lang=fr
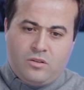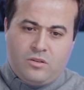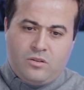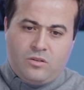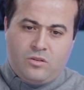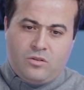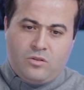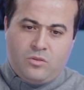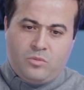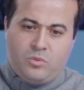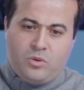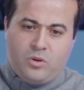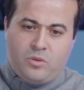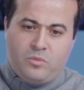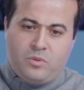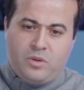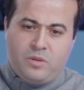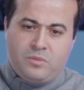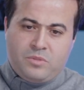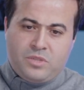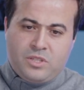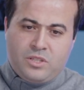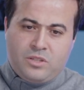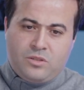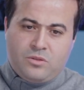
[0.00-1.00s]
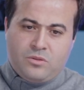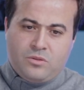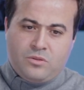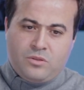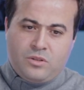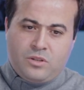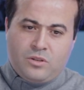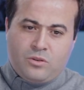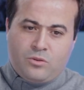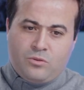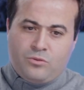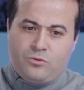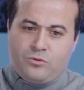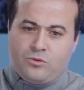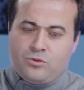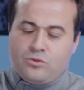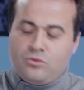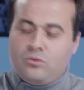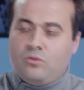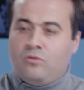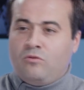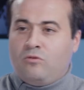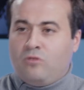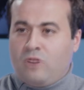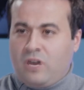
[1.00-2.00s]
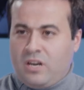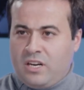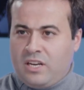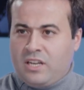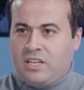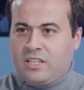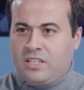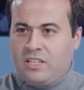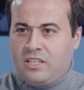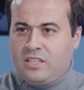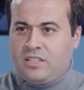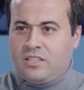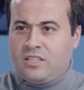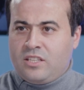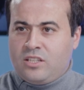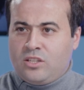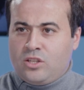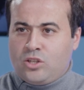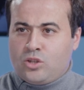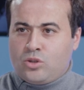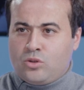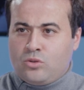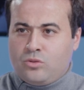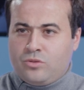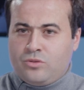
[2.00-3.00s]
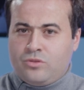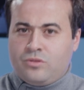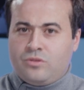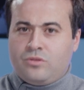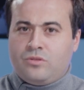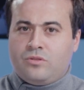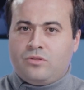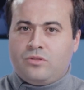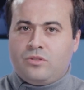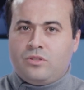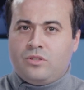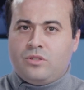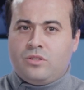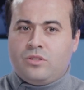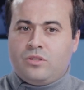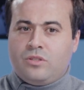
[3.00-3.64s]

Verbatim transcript: le problème, c'est qu'il refuse de voir la réalité des choses. Mm-hmm.